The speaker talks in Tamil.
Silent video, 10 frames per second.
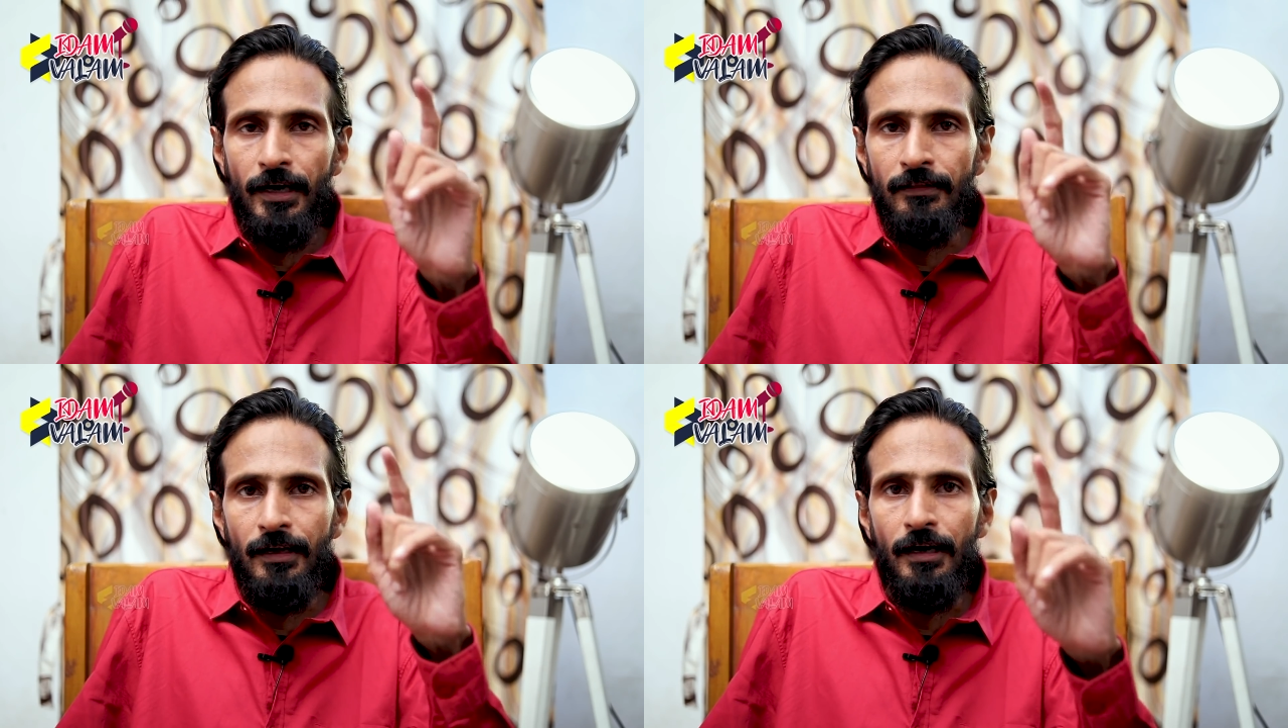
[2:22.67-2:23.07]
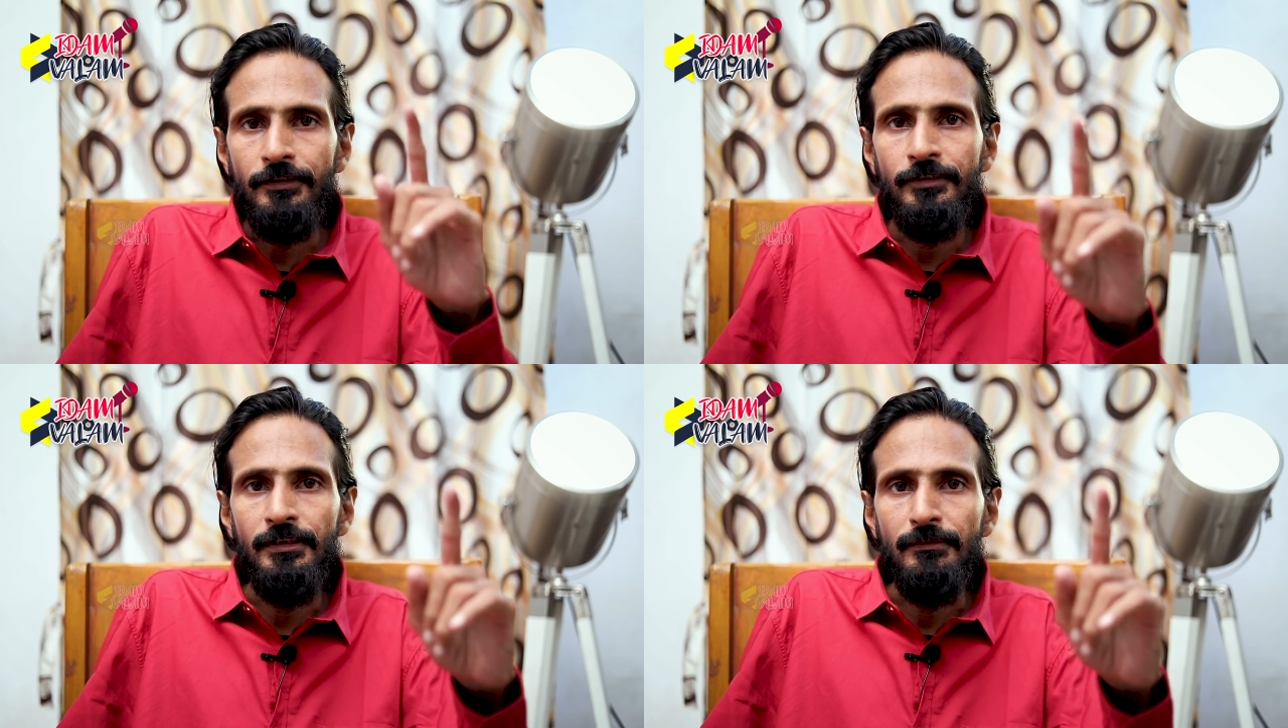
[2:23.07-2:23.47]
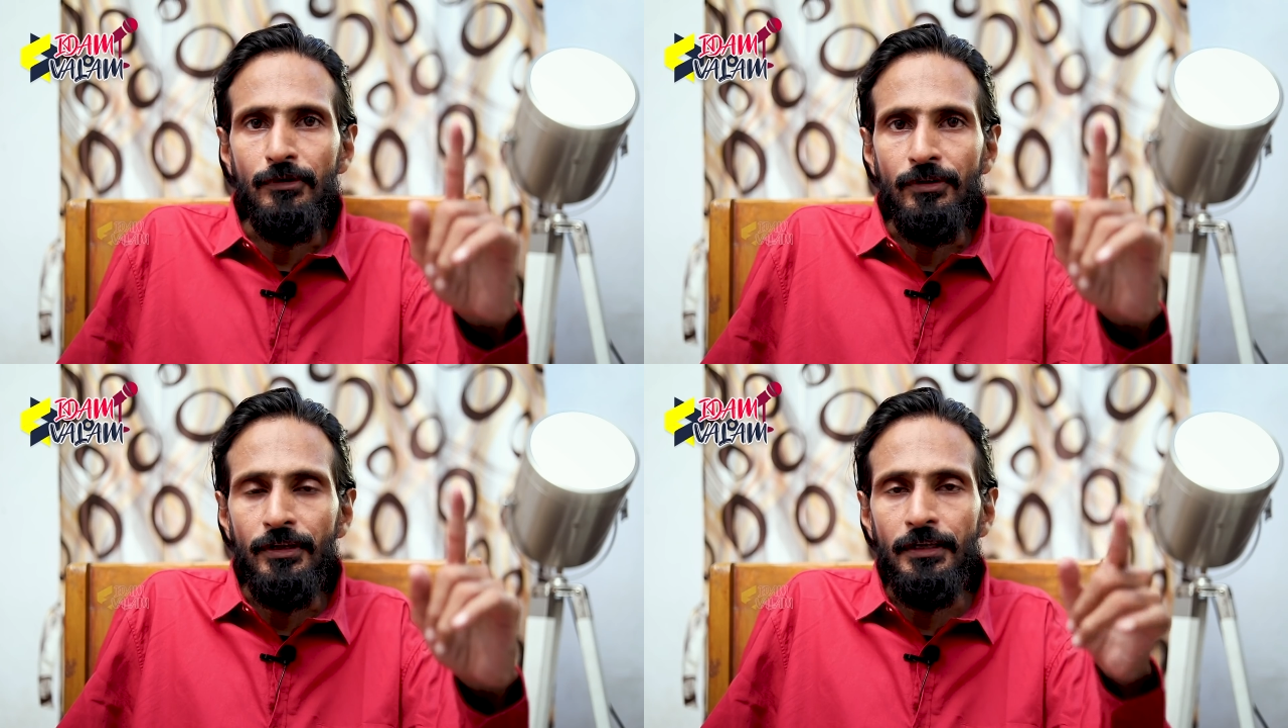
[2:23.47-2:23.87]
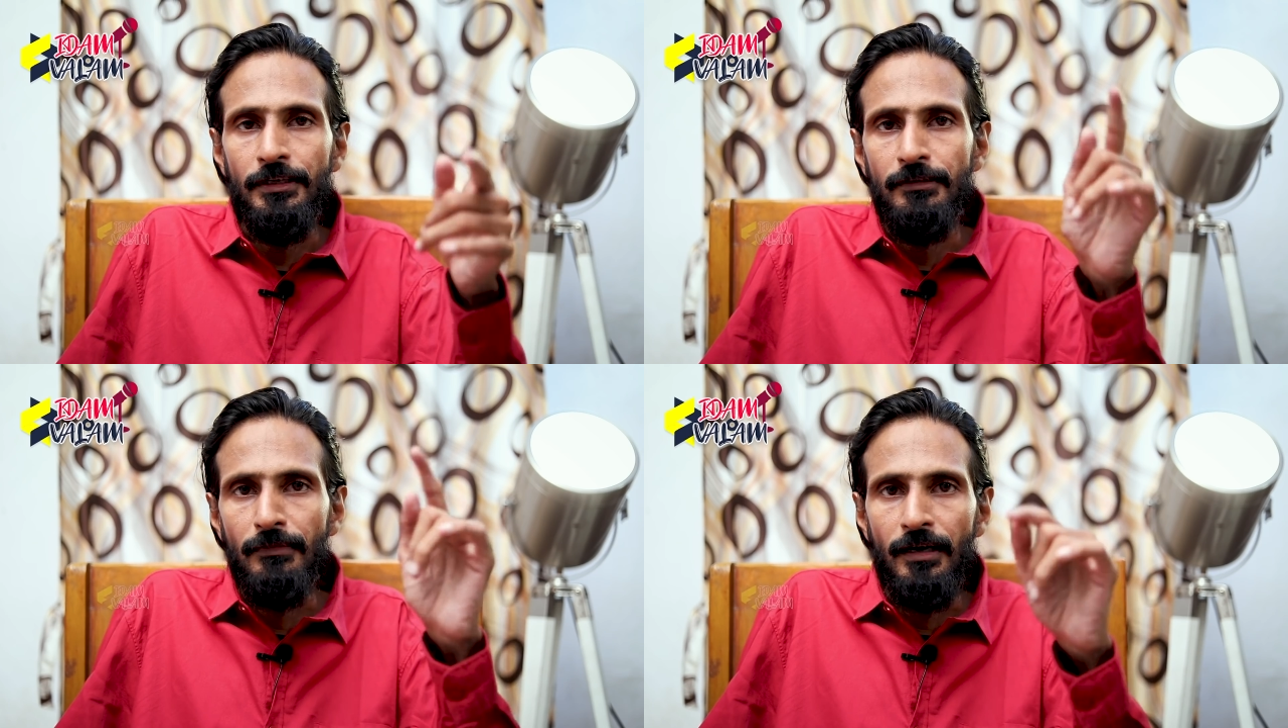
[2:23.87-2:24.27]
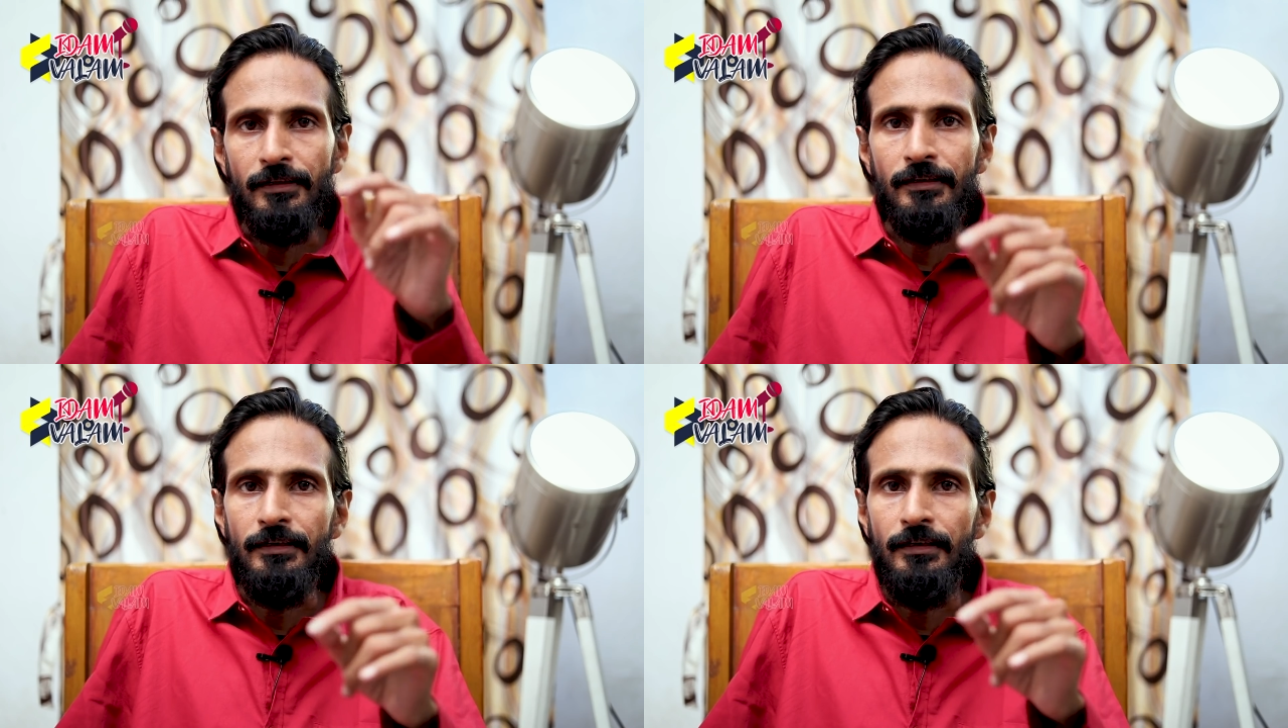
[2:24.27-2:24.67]
கடந்த ஆட்சியின் பொழுது இது
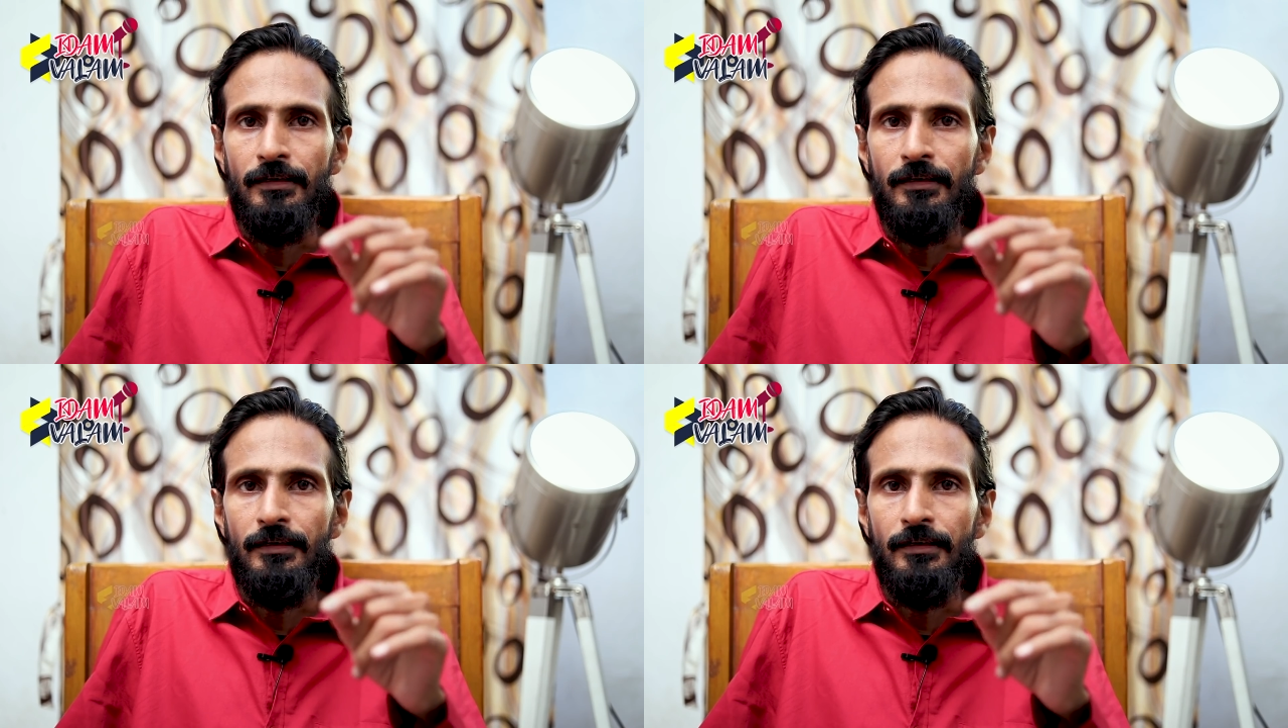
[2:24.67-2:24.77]
மாதிரி